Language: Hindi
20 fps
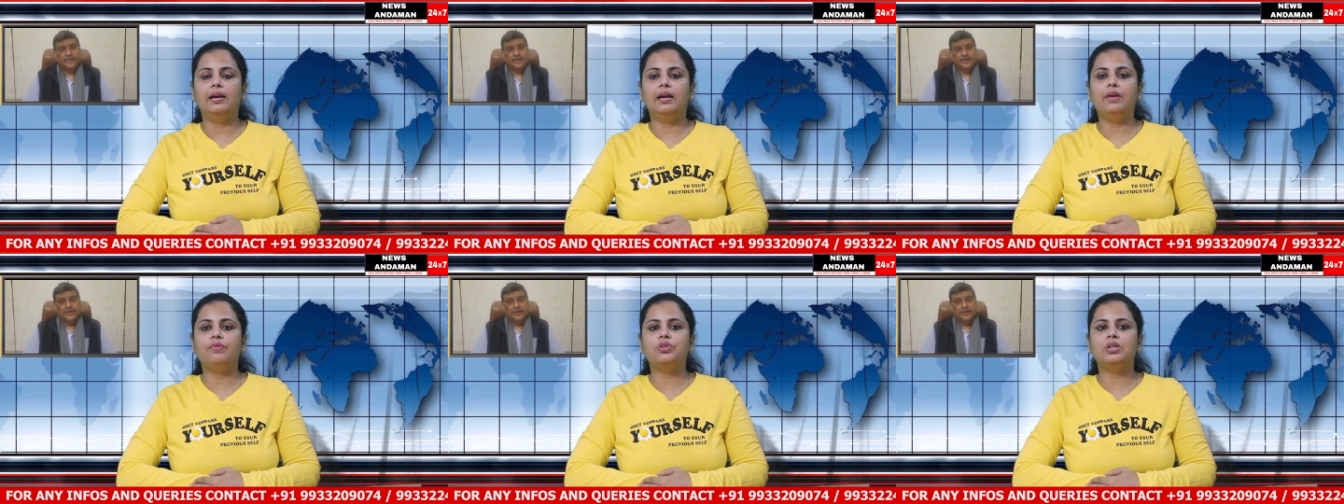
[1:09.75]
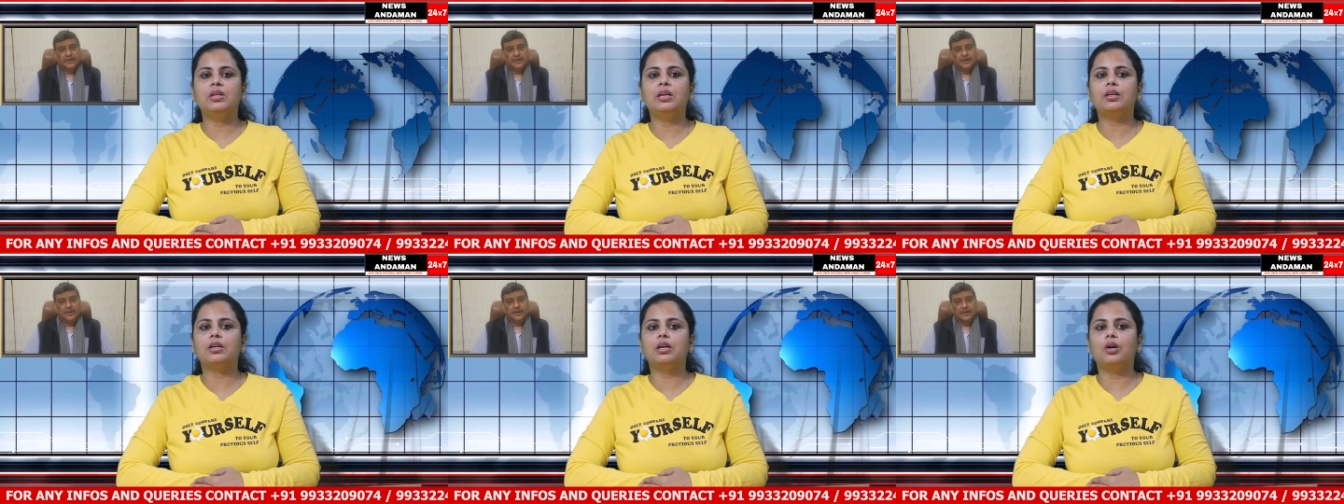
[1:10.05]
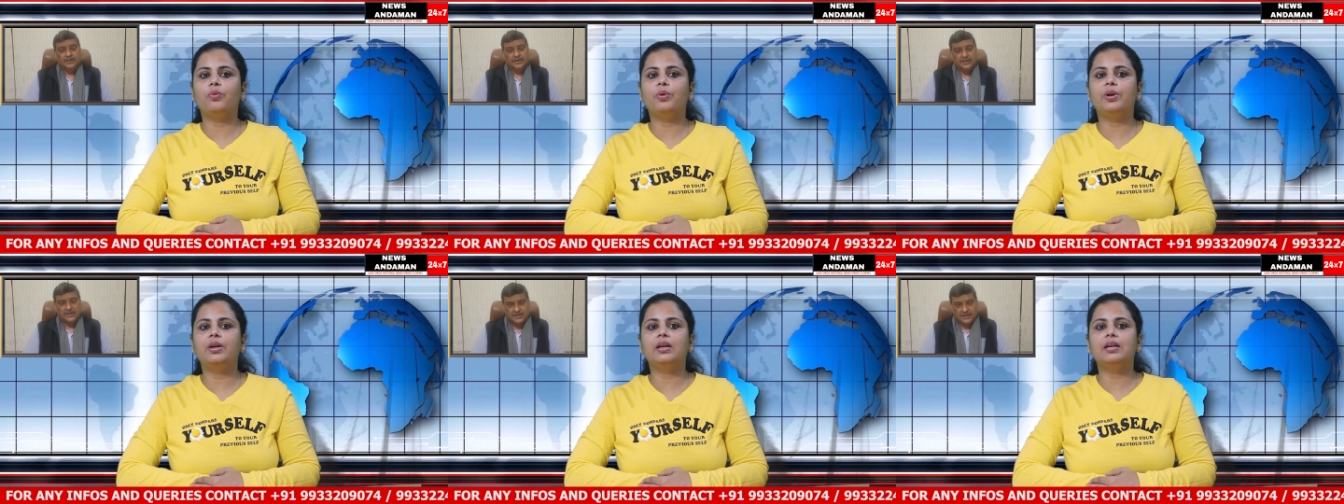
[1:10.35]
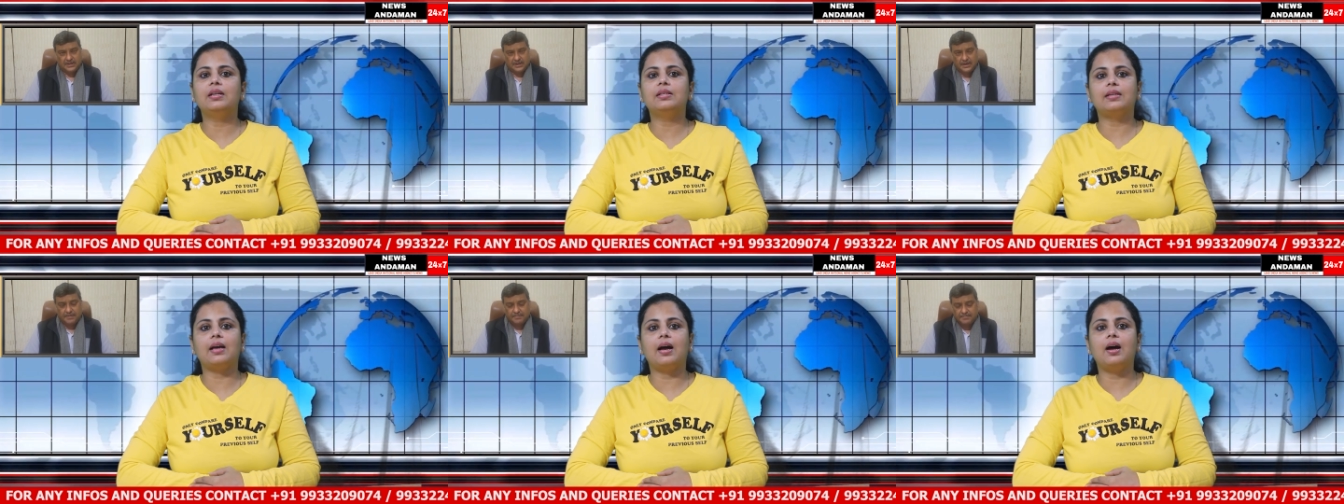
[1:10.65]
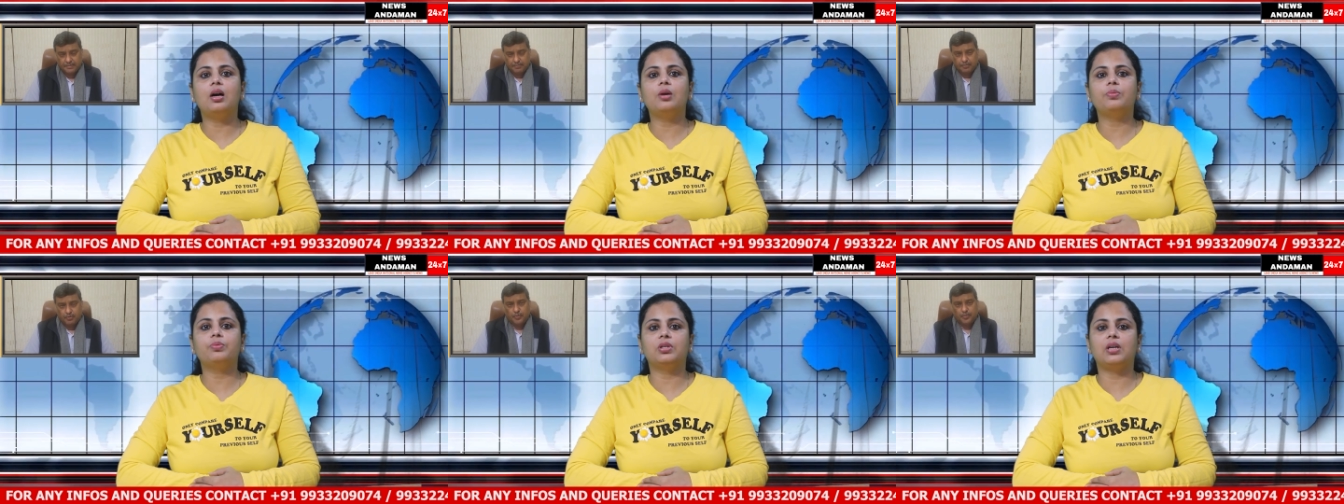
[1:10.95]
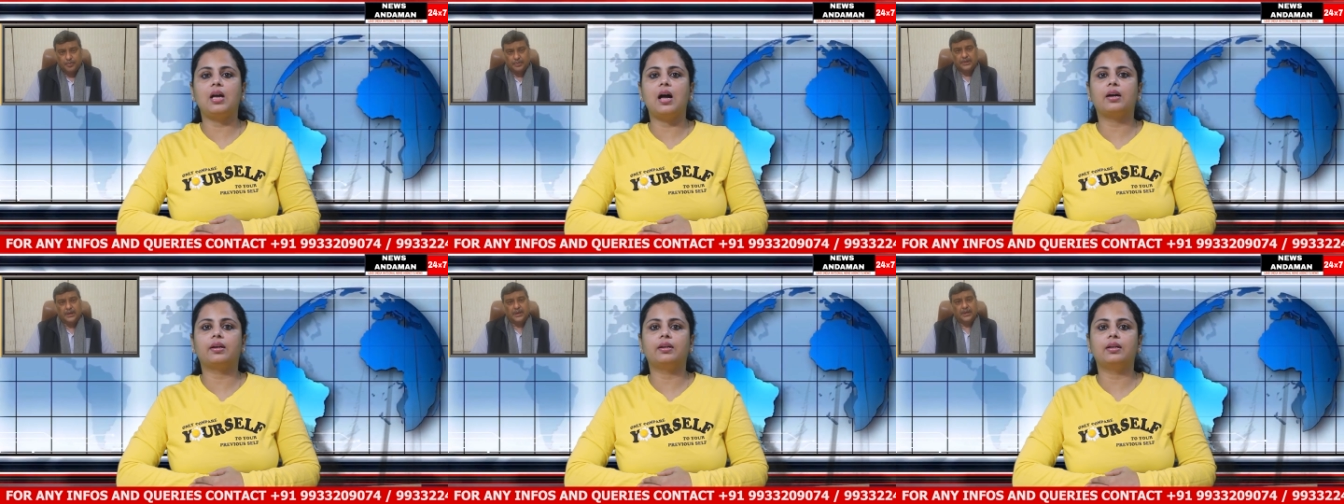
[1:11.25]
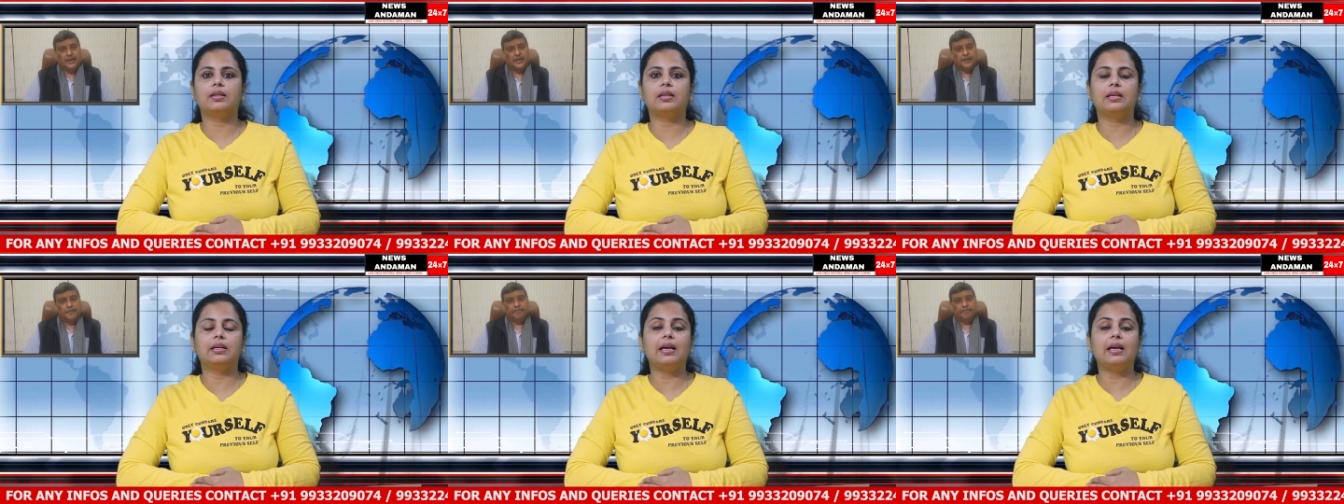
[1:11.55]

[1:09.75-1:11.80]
लेफ्टिनेंट गवर्नर साहब से आग्रह